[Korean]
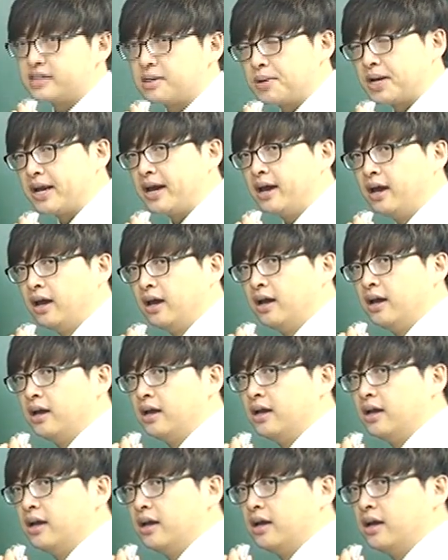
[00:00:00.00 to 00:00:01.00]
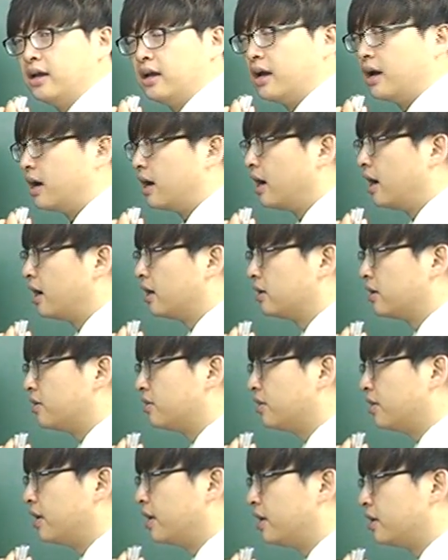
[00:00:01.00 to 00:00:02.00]
잡아놔. 아,
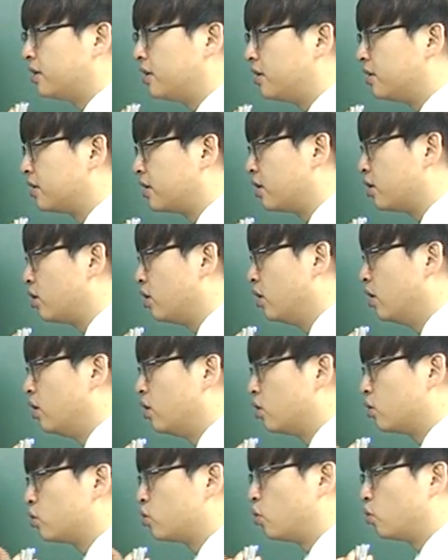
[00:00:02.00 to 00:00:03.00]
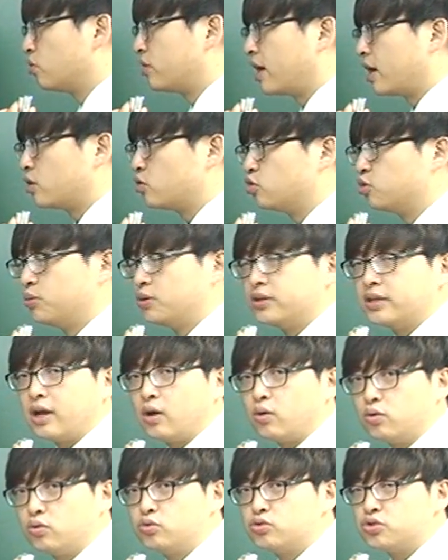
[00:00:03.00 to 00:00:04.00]
그래서 얘네들이 이렇게 동사가 두 번
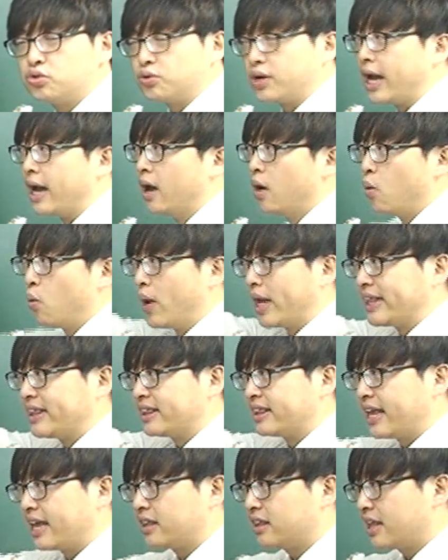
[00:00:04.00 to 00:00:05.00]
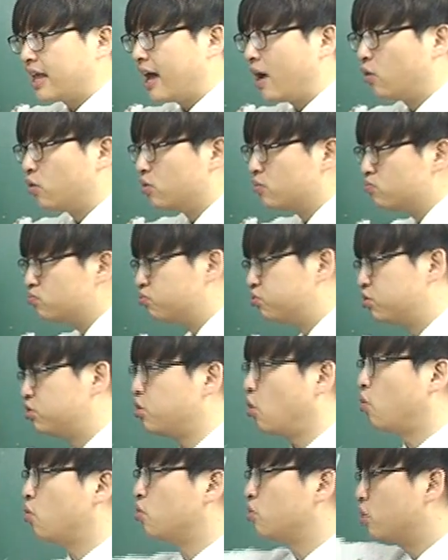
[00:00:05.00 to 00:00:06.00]
나오는 구조구나. What, that, how는
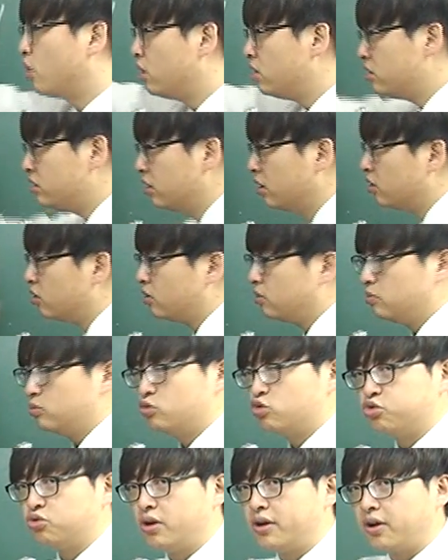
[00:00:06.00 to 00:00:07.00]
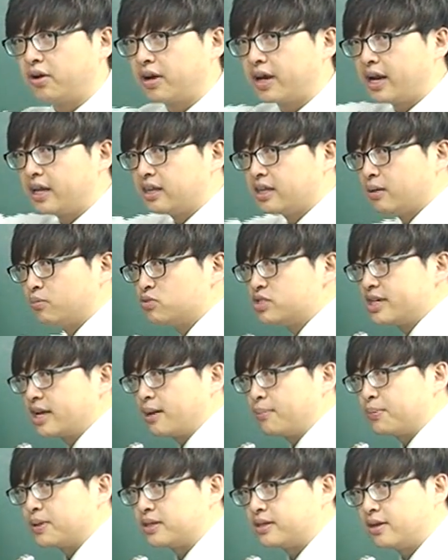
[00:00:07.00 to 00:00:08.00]
무조건 주어 역할 을 한다.
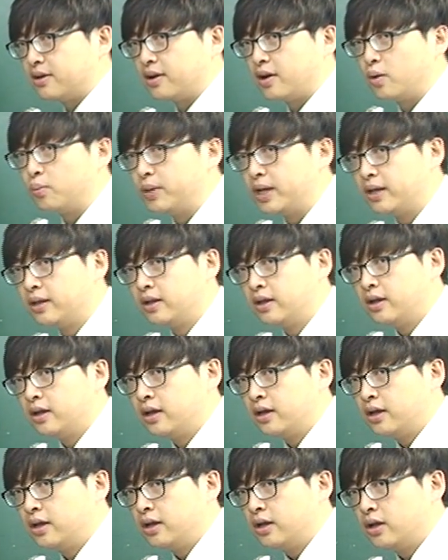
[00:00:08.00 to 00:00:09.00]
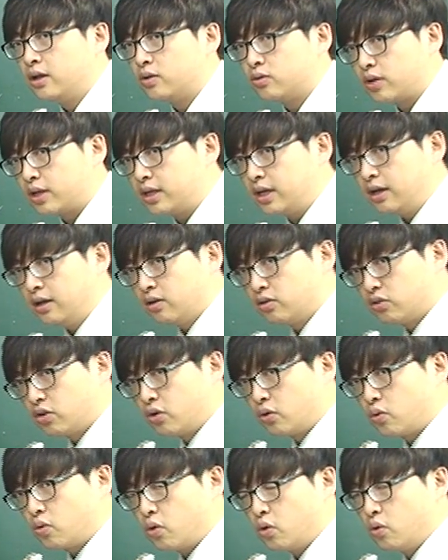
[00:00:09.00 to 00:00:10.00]
문장 앞에 튀어나오면. 되니?
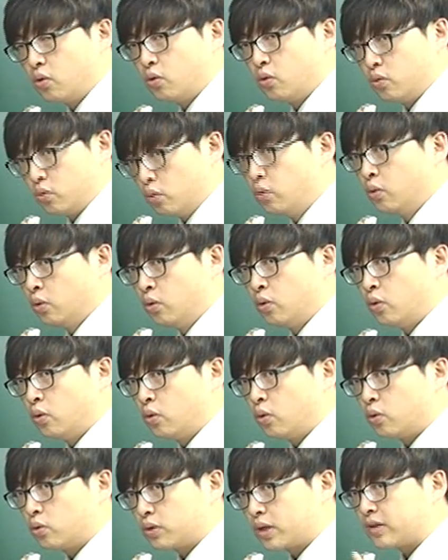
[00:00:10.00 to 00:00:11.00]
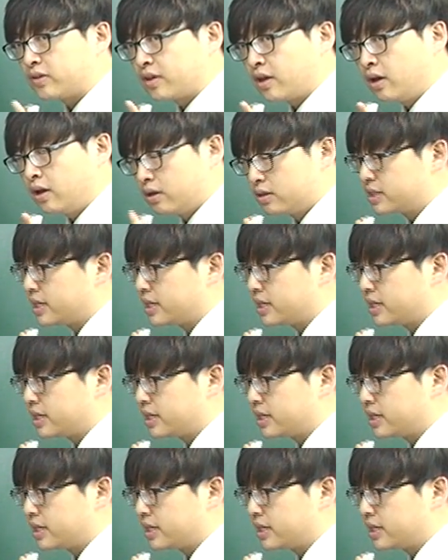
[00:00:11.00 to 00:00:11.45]
써놓고. 됐어?